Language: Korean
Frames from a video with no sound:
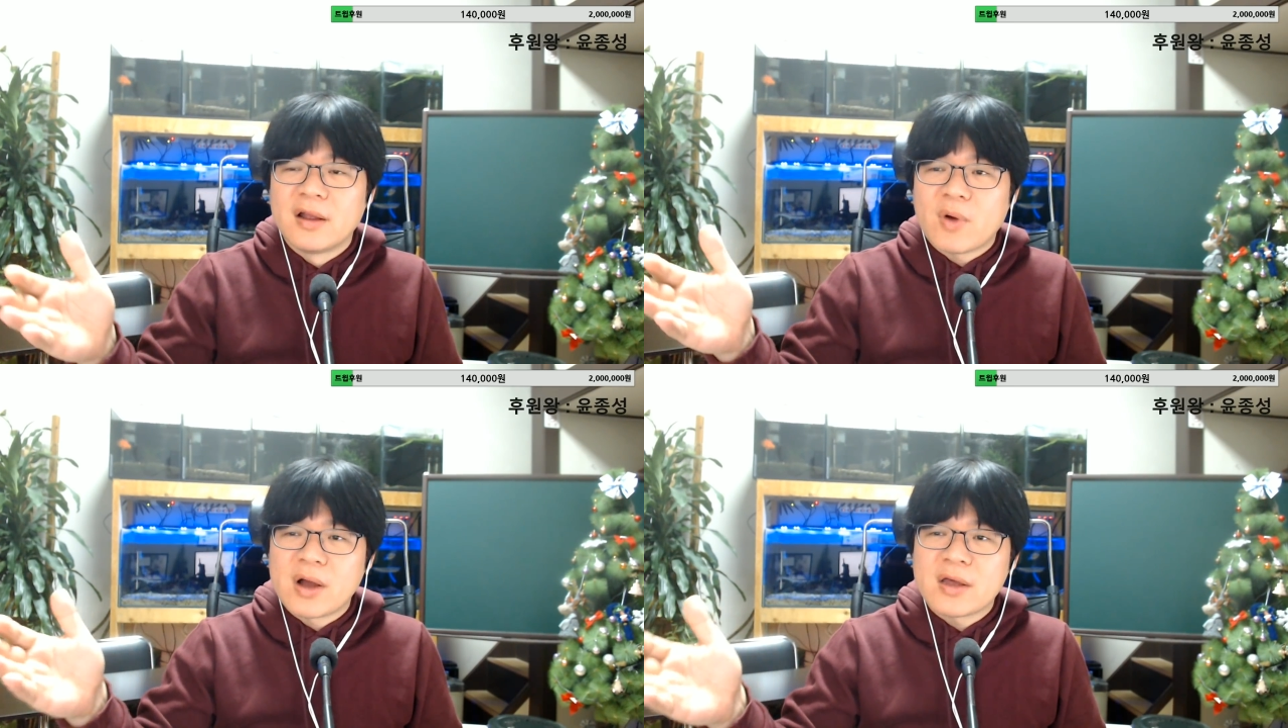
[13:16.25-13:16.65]

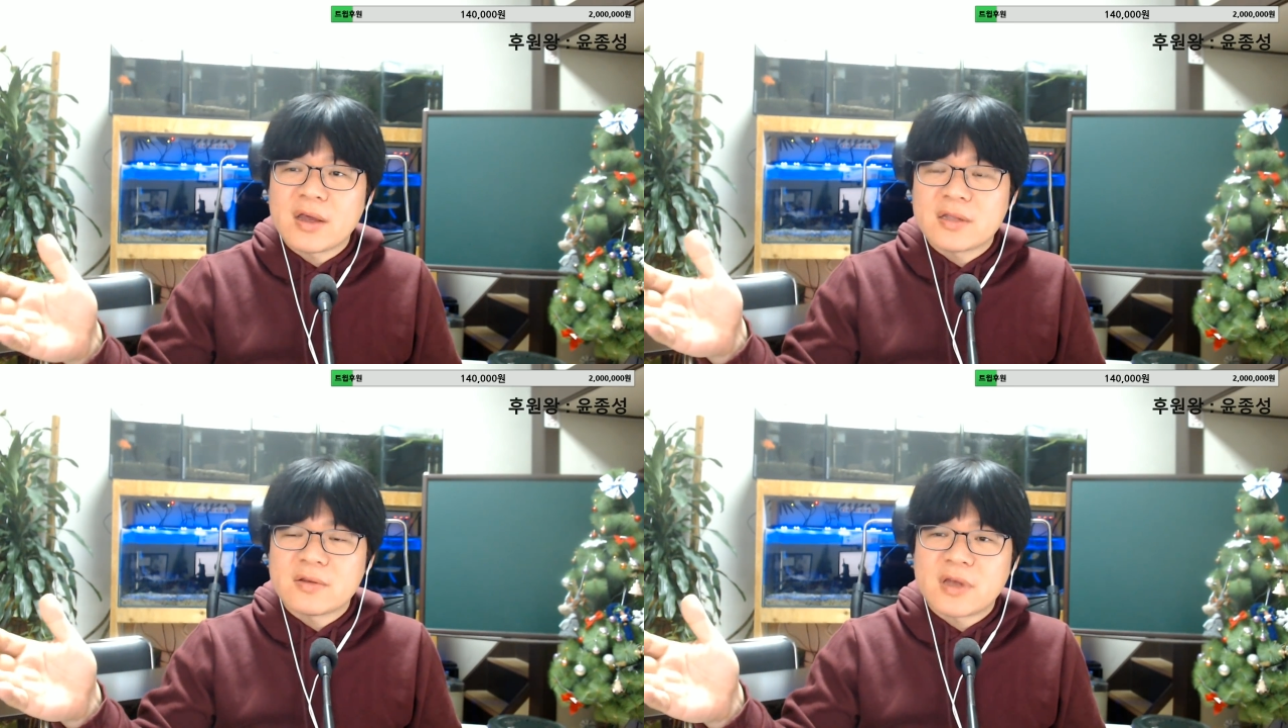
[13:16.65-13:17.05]

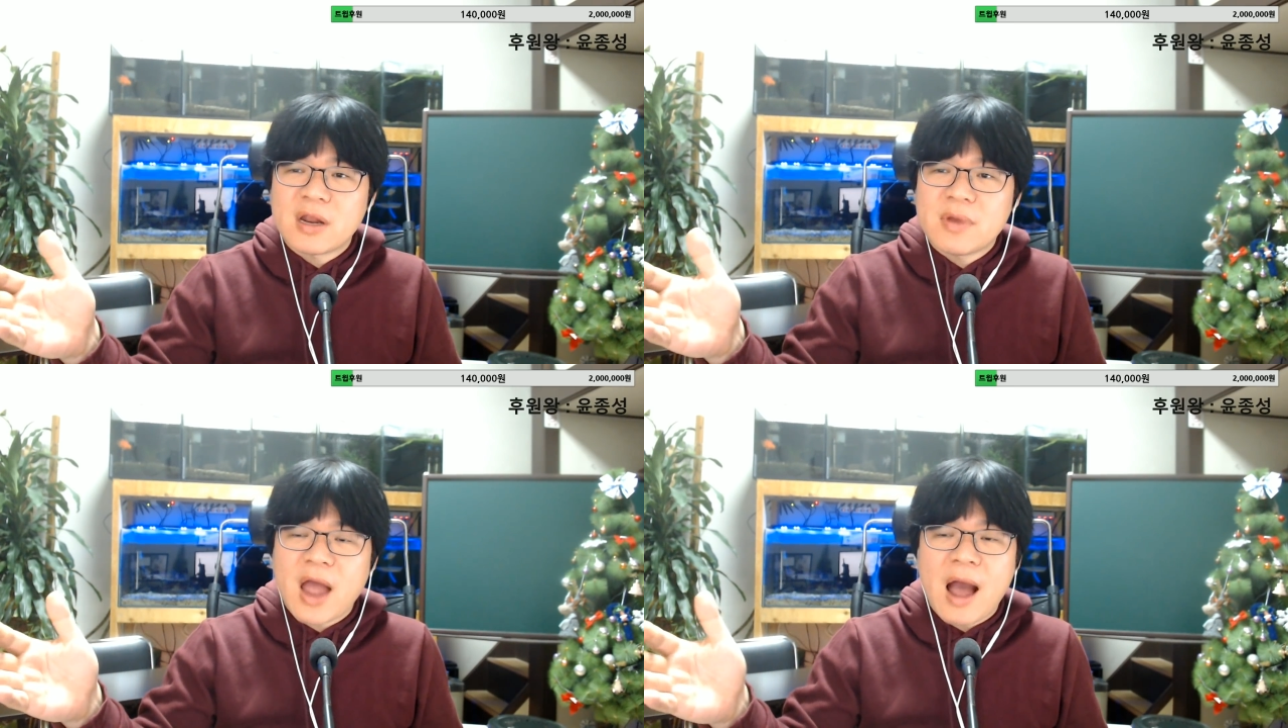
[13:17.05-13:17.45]
관객에 있던
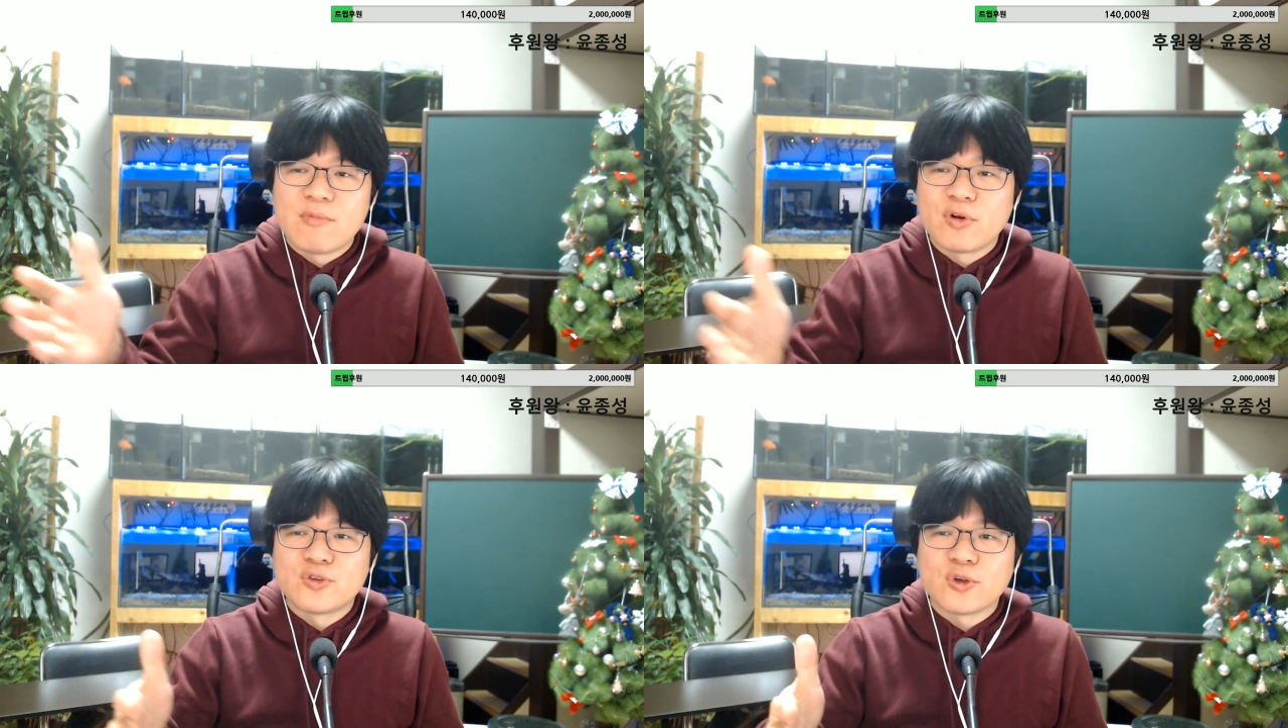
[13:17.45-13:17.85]
사람이
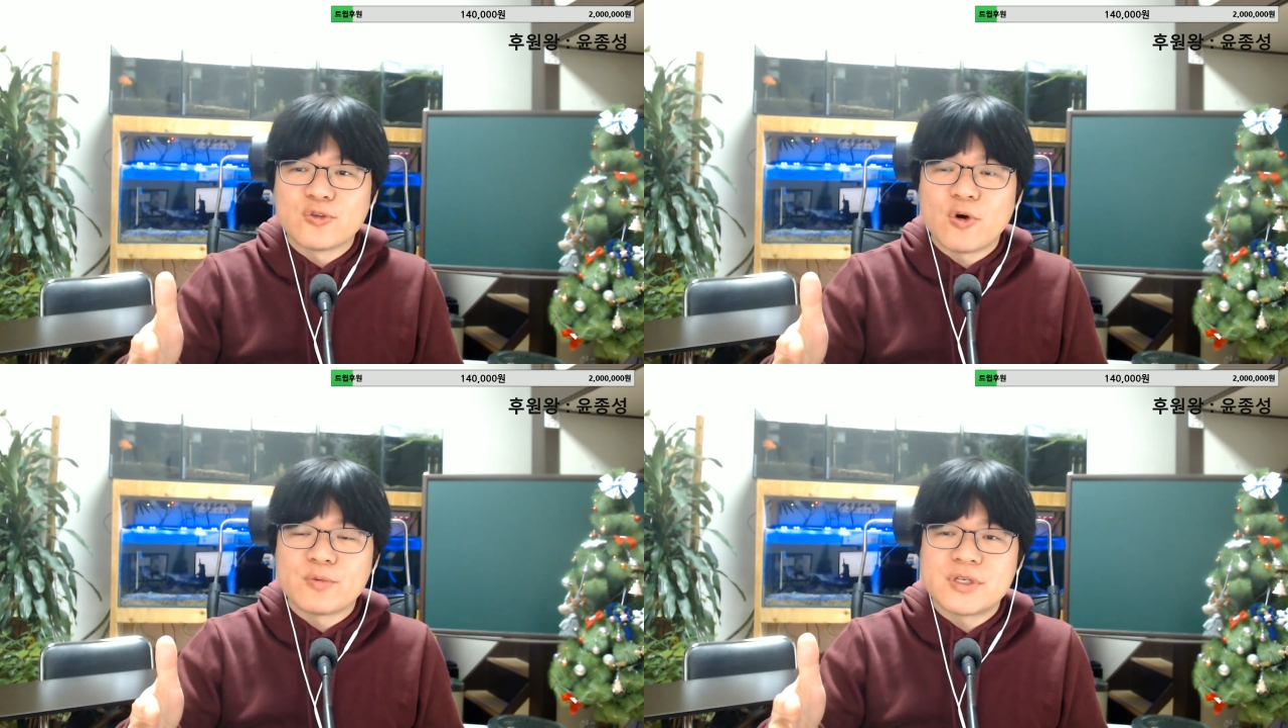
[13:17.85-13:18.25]
아무런
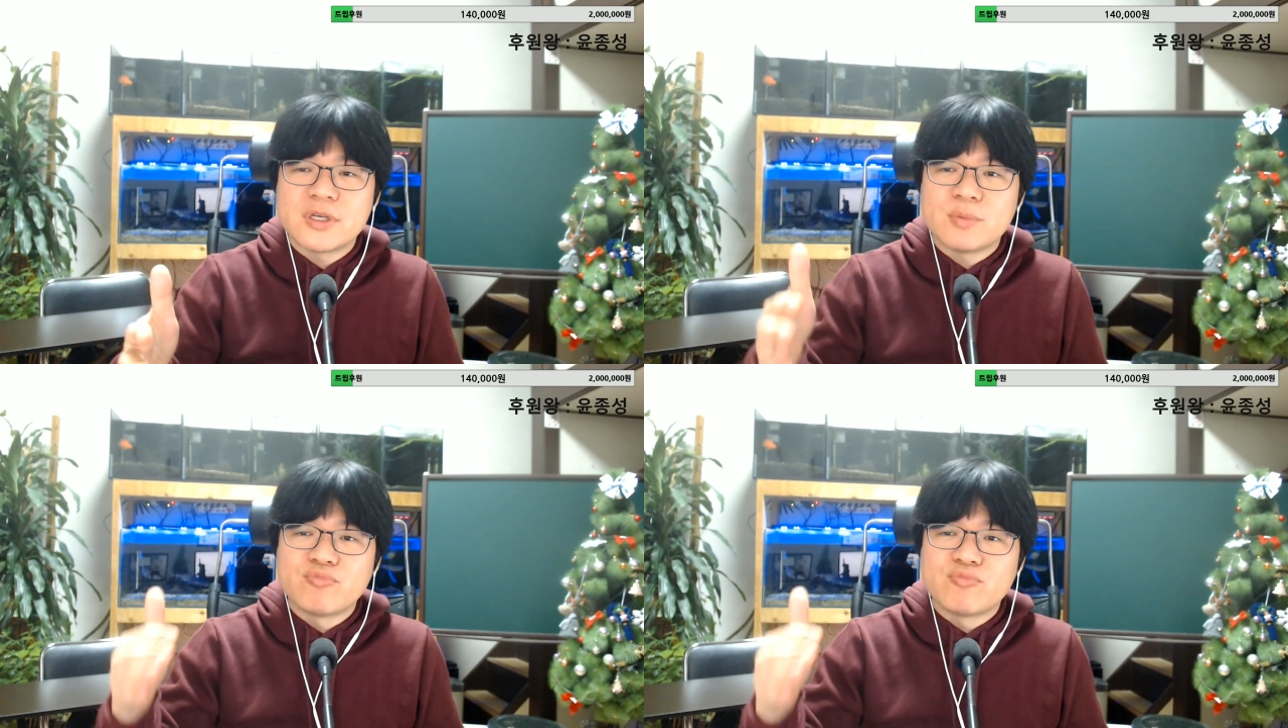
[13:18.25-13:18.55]
저지도 없이